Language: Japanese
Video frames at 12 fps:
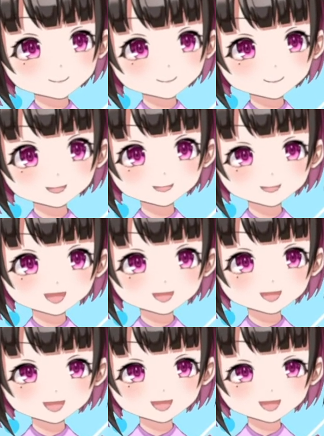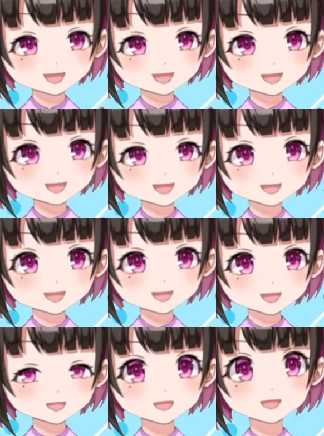ぜひ、決勝戦ね、
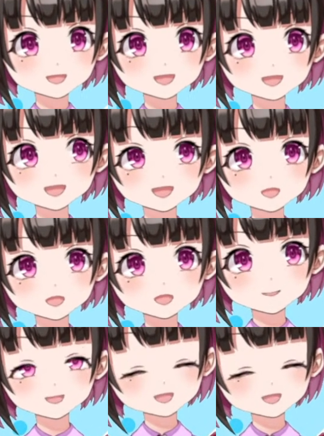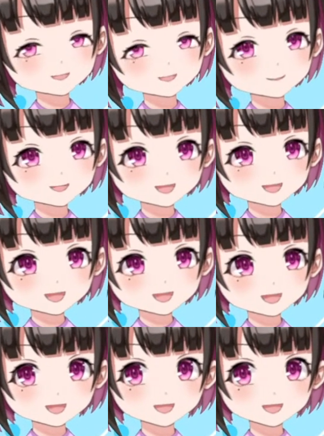いつチケットが
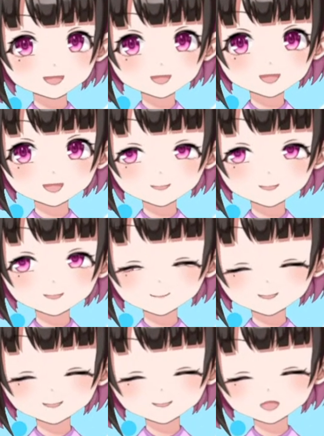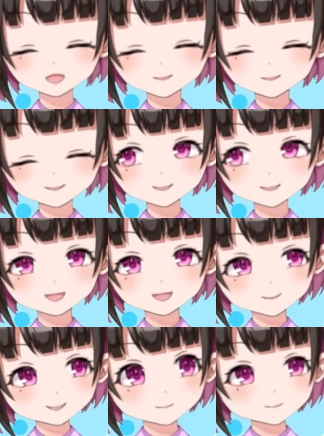発売されるかわかんないですけど、今から準備し
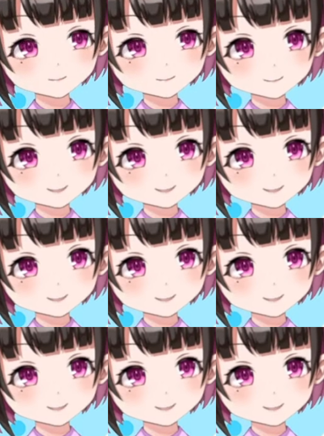てたら。